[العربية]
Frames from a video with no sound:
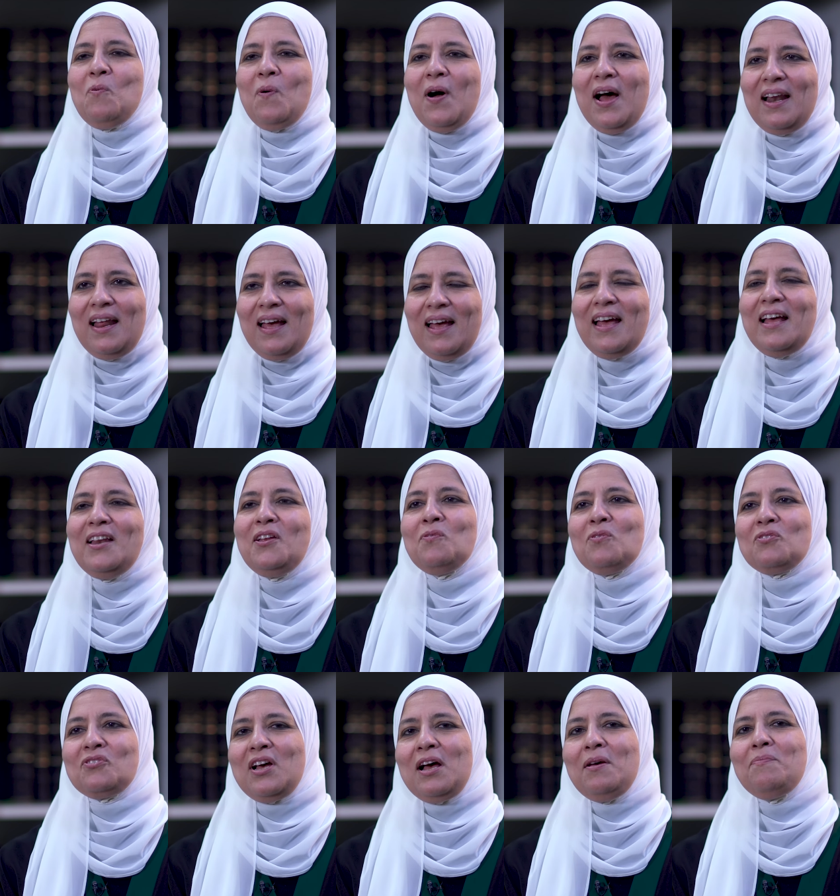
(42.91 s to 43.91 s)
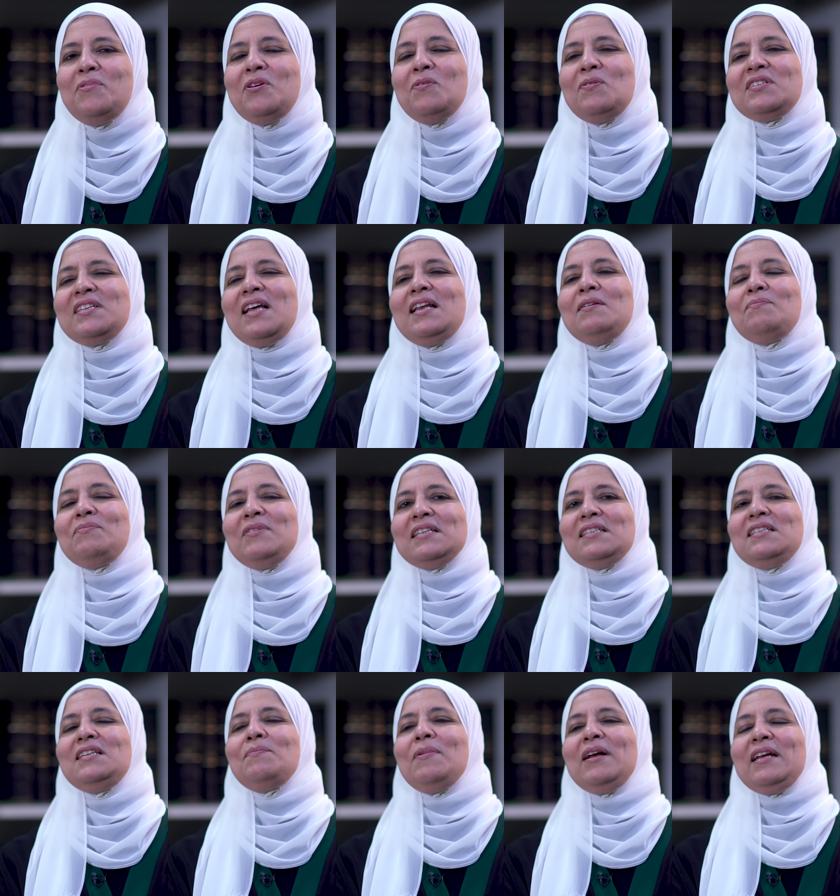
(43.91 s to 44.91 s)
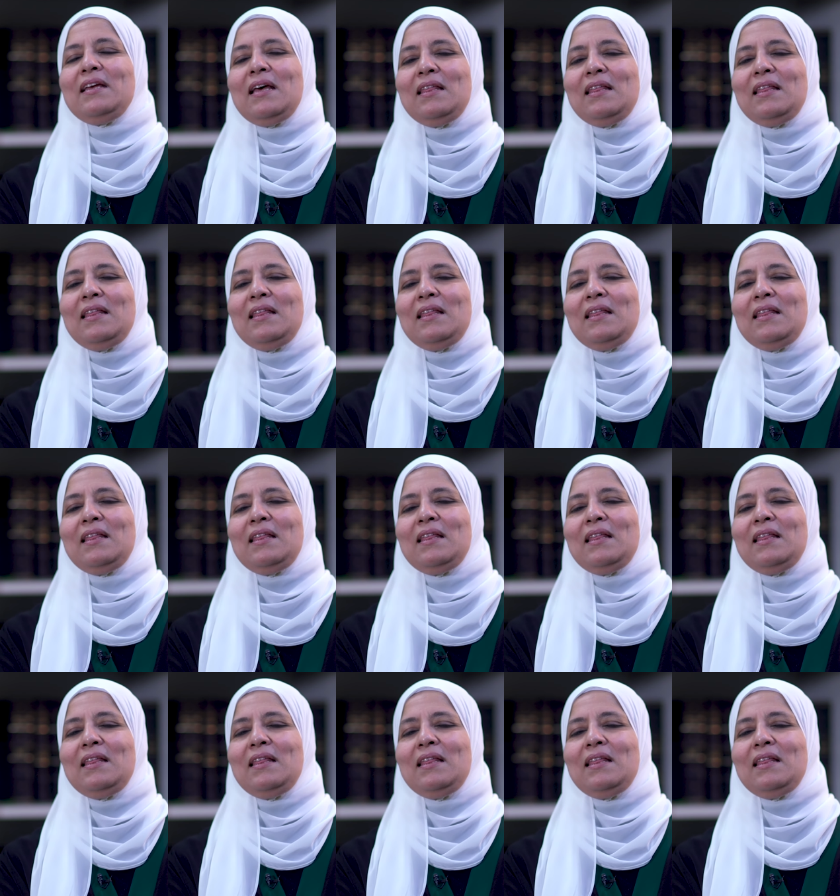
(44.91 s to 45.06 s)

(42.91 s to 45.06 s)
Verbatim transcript: وعلى آله وصحبه وسلم تسليما